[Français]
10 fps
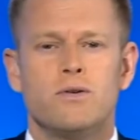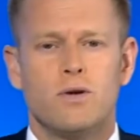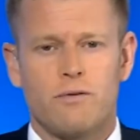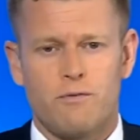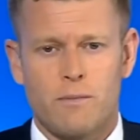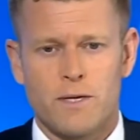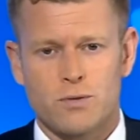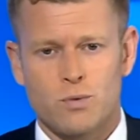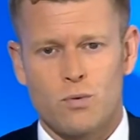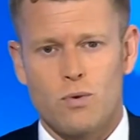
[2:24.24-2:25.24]

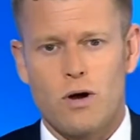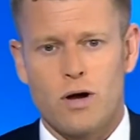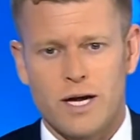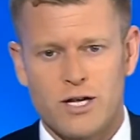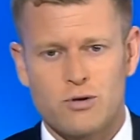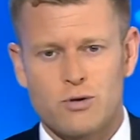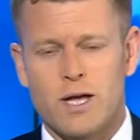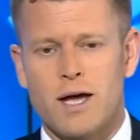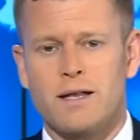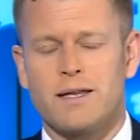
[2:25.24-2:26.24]
l'information
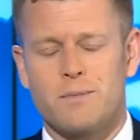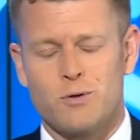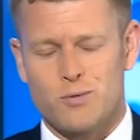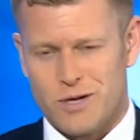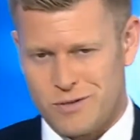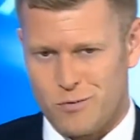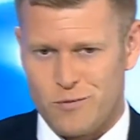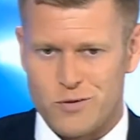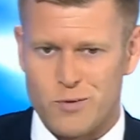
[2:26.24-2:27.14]
régionale. Très bonne soirée sur France